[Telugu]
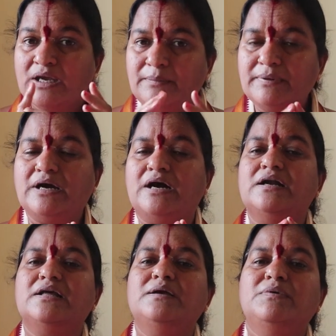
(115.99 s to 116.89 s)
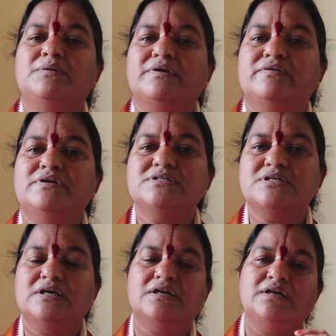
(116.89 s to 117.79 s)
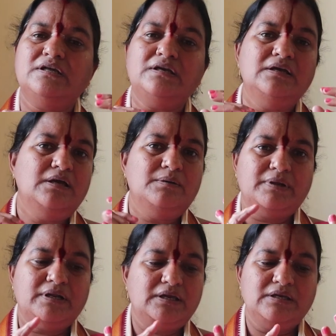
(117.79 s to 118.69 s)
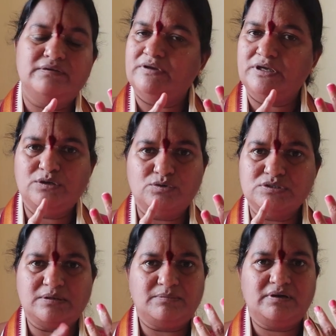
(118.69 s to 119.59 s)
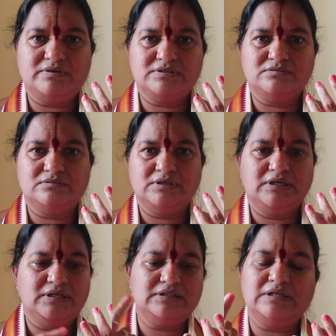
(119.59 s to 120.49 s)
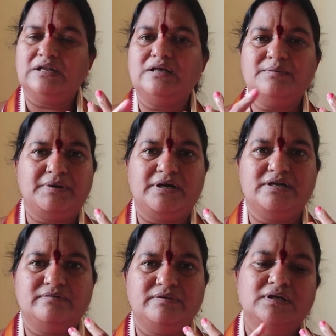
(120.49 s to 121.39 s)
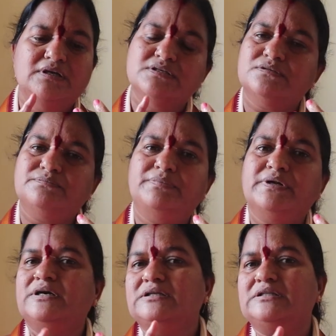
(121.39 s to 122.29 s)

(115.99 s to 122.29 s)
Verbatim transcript: కాబట్టి ఆ టైంలో మనం ఏం చేయాలంటే మనకి ఈరోజు అమావాస్య ఉందండి తెల్లారి పాడ్యమే శుభ్రంగా